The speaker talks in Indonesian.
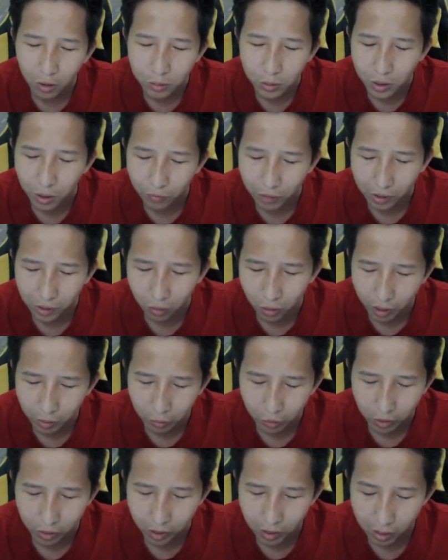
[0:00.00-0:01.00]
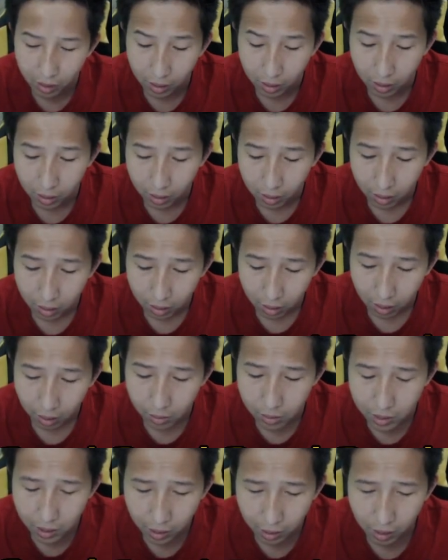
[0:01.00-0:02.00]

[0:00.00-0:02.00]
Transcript: observatory pokoknya Habis ini kita